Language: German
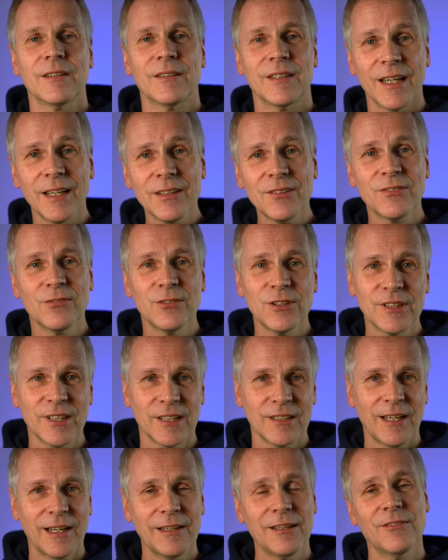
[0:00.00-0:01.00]
Das wird
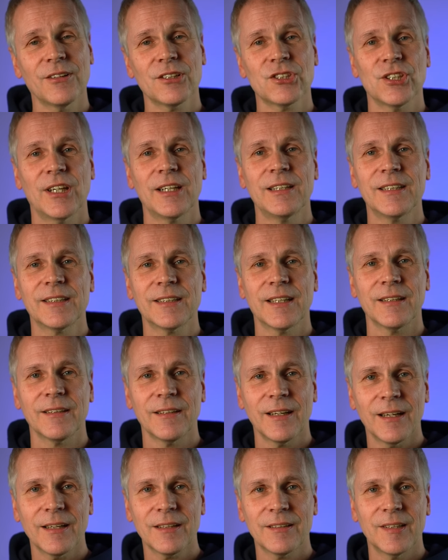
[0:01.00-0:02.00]
dann aller Wahrscheinlichkeit
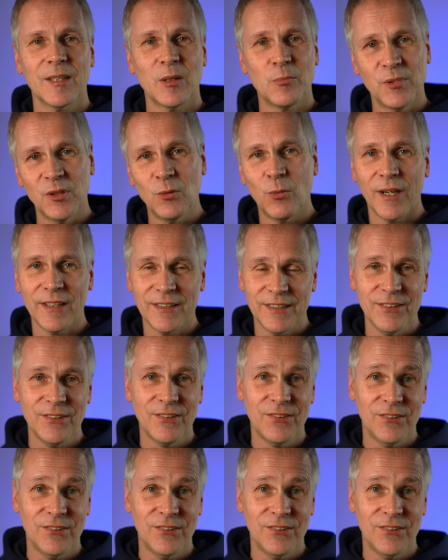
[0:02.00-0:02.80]
nach der BYD